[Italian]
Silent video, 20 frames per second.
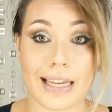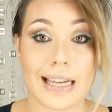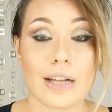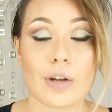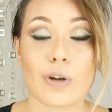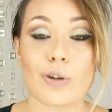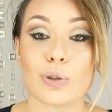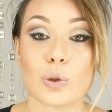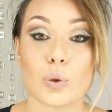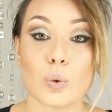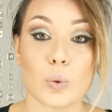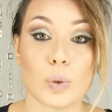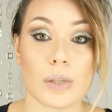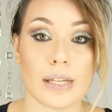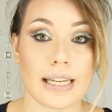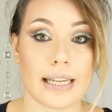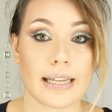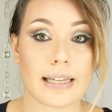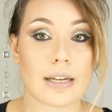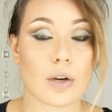il
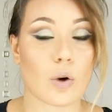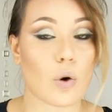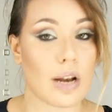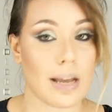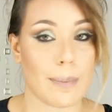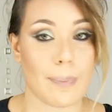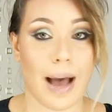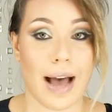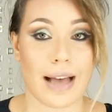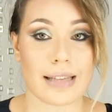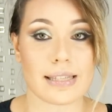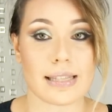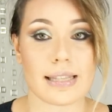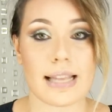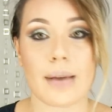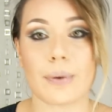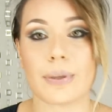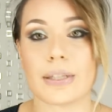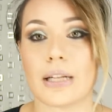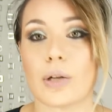contouring con le
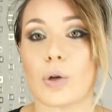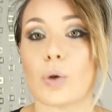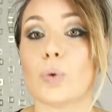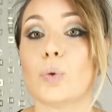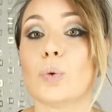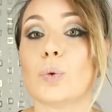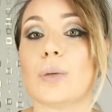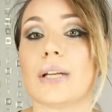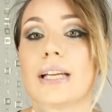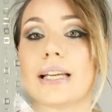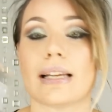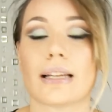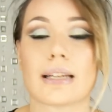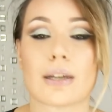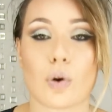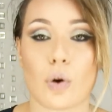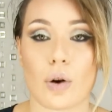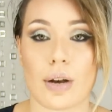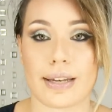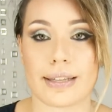paste, quindi il contouring
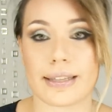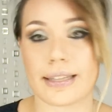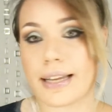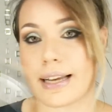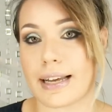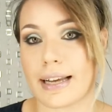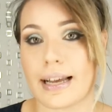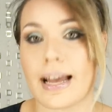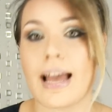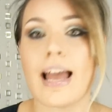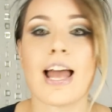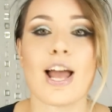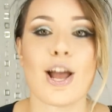con,